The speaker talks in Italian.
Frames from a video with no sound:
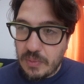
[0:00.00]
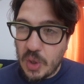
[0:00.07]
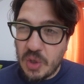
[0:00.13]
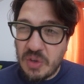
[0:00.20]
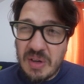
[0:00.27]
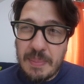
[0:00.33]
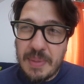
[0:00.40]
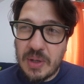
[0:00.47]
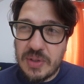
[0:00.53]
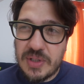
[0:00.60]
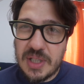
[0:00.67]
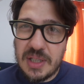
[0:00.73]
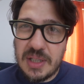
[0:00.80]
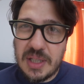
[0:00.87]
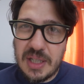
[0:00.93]
dovrebbe
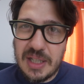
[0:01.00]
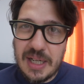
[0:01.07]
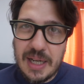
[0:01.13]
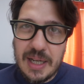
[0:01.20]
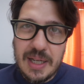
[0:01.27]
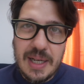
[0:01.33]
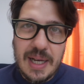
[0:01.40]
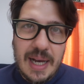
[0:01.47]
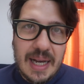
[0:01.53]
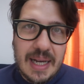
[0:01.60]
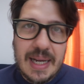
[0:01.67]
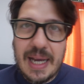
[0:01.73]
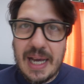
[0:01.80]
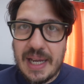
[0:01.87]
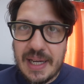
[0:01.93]
consentire a
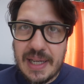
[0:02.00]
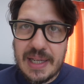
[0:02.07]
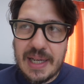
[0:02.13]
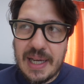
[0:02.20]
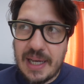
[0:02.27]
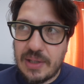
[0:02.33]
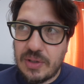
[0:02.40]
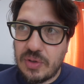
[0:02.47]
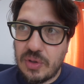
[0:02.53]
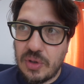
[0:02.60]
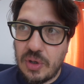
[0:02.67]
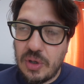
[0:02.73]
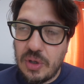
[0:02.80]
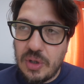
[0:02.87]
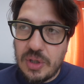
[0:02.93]
cane e
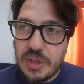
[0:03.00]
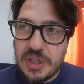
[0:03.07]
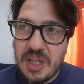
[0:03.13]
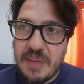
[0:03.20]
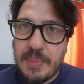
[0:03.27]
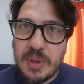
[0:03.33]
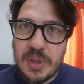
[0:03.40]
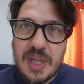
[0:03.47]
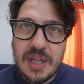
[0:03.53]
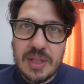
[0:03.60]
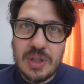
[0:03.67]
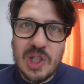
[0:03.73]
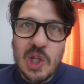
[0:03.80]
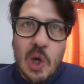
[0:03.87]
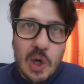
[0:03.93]
gatto di poter
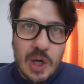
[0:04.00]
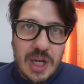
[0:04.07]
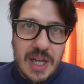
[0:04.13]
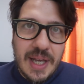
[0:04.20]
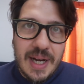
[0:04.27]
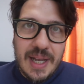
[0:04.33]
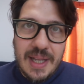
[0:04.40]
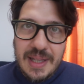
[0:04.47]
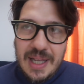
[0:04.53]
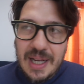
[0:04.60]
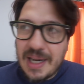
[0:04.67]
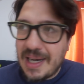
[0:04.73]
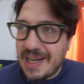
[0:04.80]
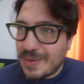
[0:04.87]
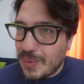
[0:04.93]
togliere
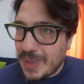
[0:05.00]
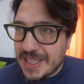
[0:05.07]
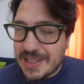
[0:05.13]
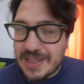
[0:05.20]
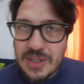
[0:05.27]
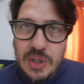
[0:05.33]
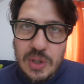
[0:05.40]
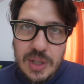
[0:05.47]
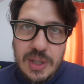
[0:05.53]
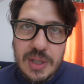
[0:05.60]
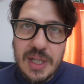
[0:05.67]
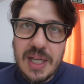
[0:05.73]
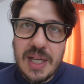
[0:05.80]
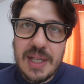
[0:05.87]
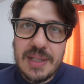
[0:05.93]

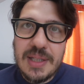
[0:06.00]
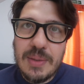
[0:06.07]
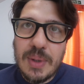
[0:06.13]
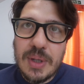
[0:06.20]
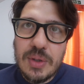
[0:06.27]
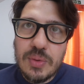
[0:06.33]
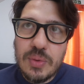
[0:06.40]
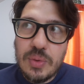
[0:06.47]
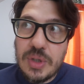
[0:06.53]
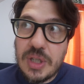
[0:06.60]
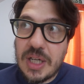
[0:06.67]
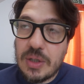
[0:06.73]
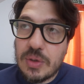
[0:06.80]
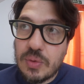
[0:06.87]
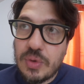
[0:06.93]
dall'equazione di Wano Kuni
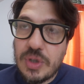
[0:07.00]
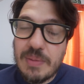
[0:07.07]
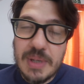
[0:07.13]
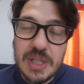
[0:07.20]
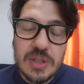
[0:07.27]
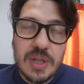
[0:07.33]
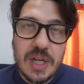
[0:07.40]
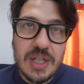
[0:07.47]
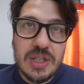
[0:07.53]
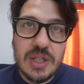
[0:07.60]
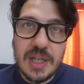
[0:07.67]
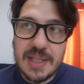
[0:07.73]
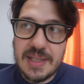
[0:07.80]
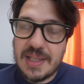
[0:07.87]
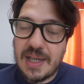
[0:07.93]
alcuni
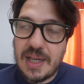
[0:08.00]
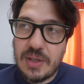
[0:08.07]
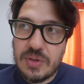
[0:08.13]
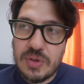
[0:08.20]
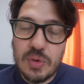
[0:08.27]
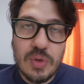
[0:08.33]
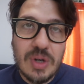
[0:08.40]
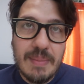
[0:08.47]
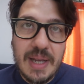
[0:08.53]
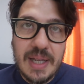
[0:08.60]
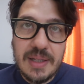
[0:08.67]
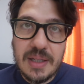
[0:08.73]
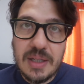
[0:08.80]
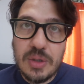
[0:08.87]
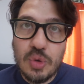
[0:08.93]
personaggi che saranno
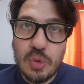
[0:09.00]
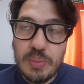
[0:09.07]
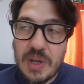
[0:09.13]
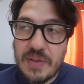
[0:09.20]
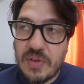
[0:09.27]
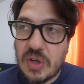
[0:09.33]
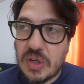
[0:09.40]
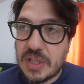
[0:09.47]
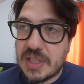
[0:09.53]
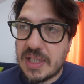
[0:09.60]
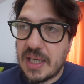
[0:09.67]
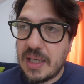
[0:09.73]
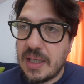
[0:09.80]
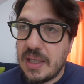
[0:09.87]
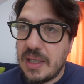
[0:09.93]
sicuramente di indubbia forza.